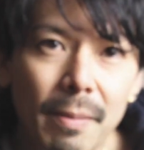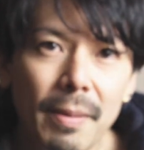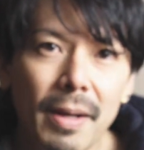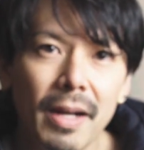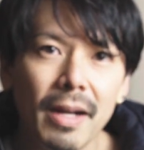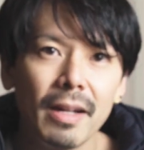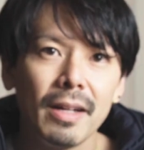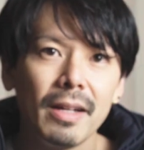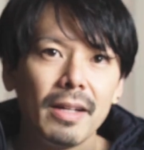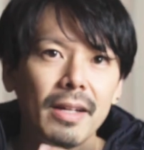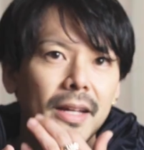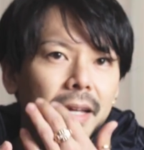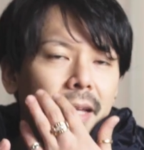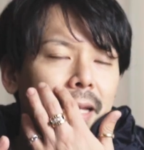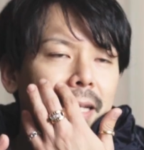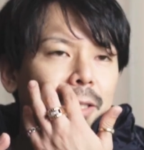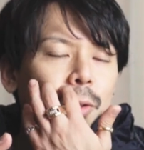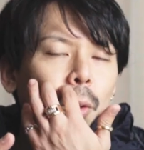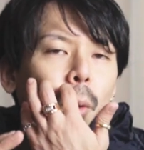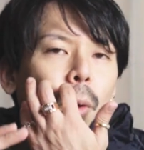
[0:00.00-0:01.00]
えば、
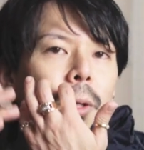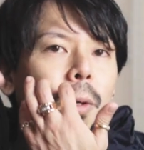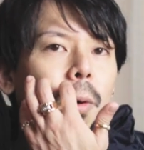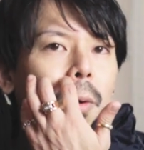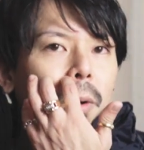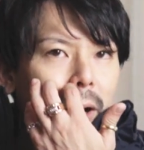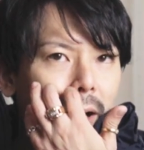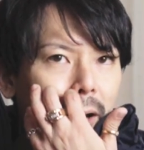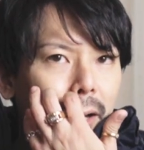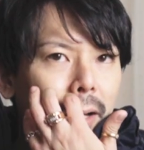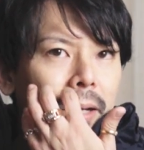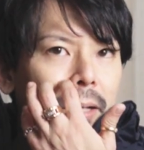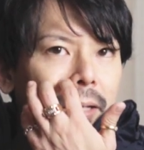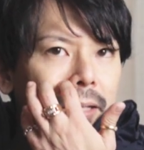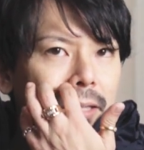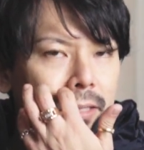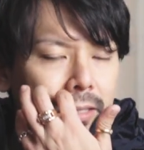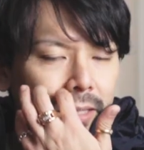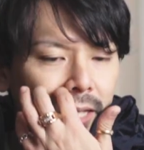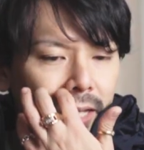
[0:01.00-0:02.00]
えー、上位互換
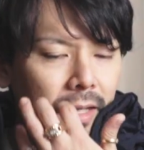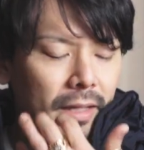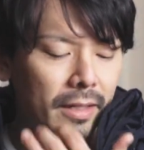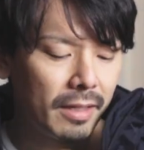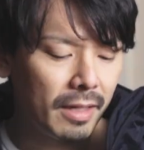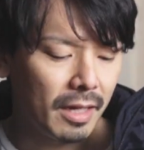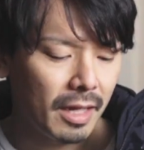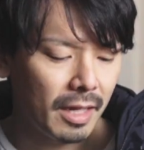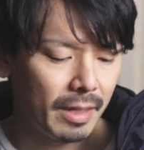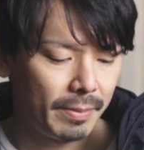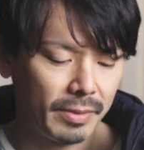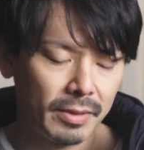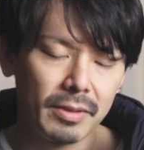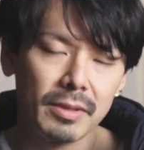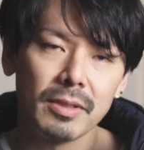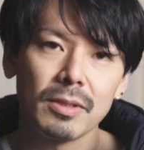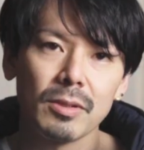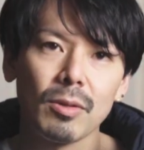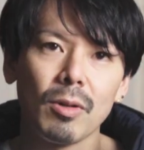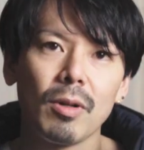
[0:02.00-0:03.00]
ですね、長い分
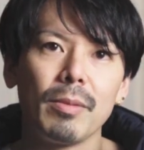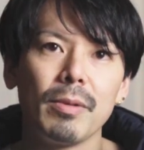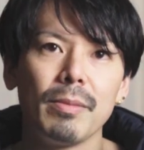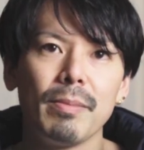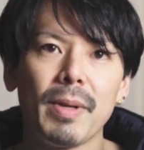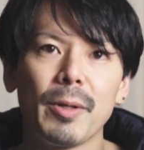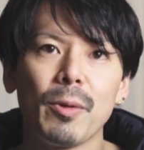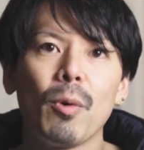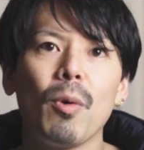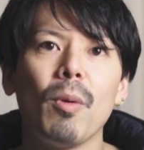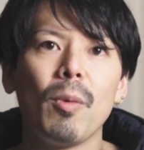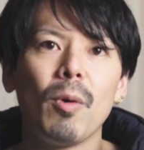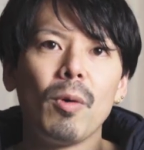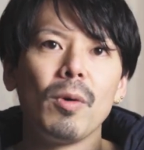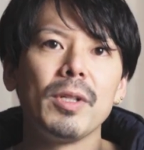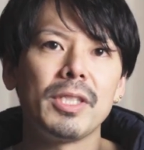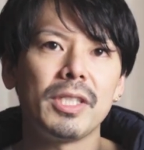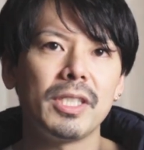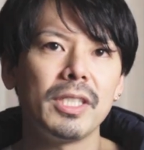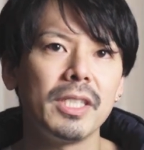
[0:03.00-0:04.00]
その分まあ量も
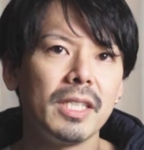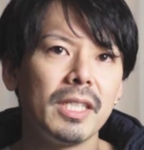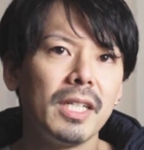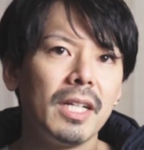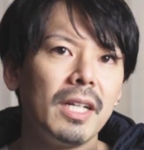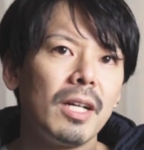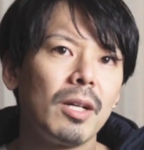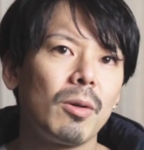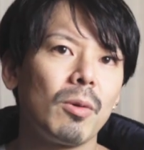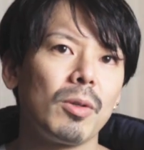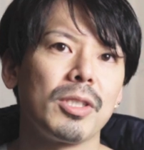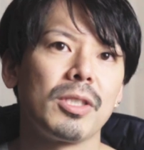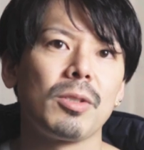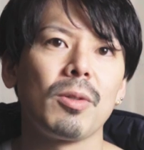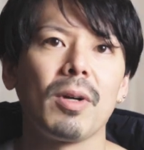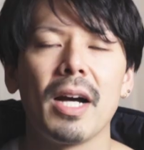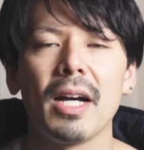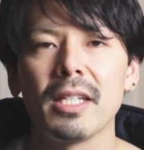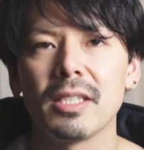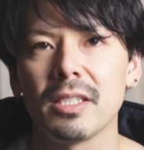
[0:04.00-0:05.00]
多いし腰
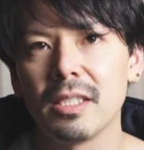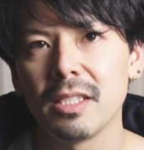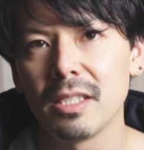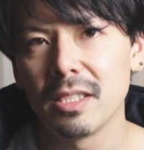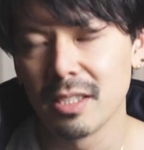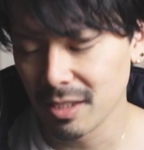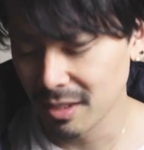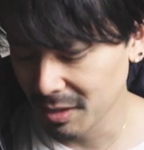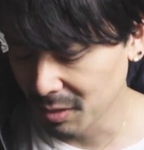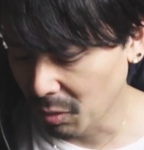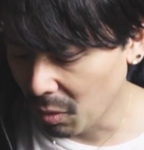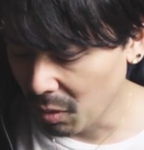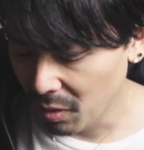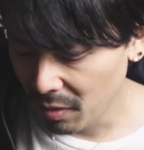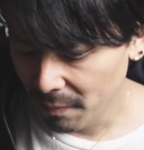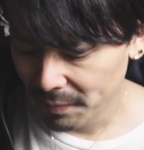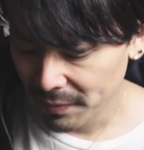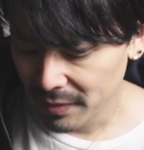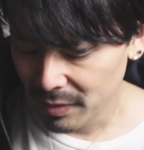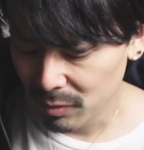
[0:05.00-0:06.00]
とか足の
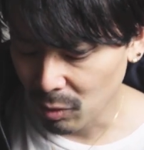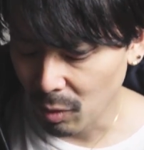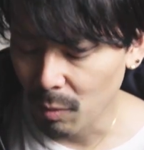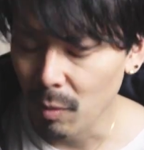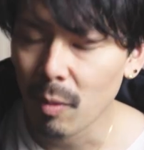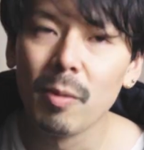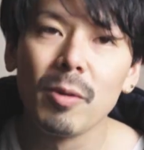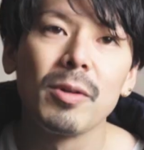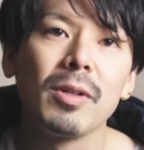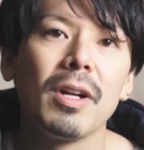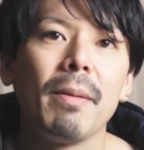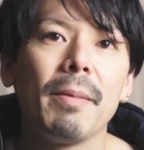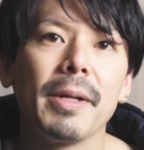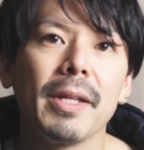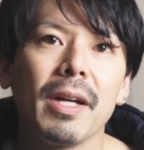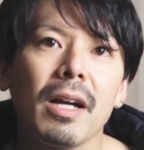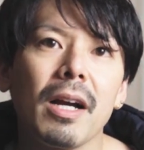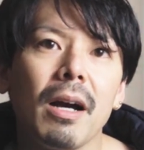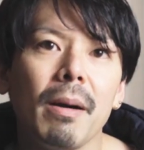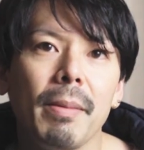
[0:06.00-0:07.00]
太ももくらいま
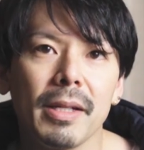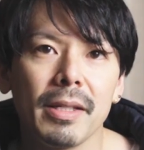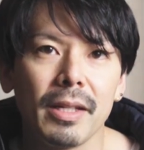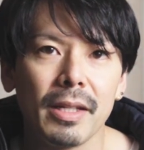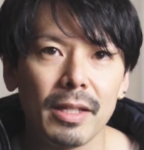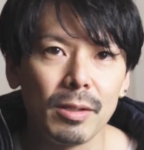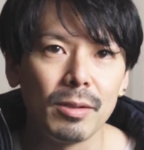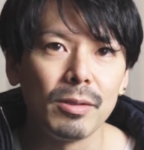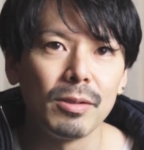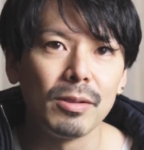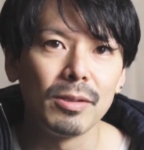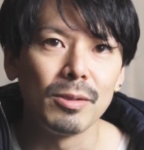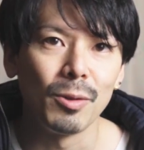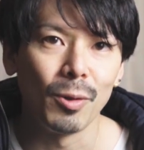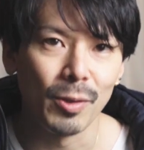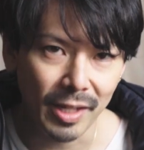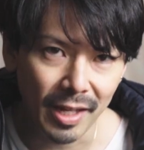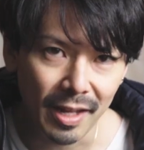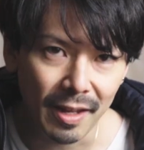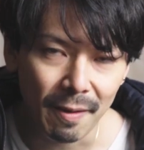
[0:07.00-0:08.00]
ではカバーできる
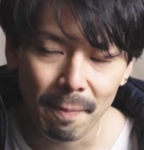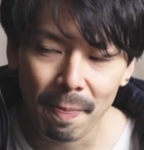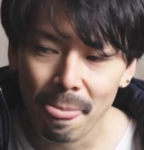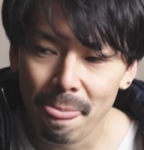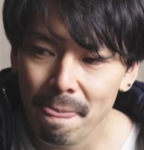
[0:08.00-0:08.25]
ので、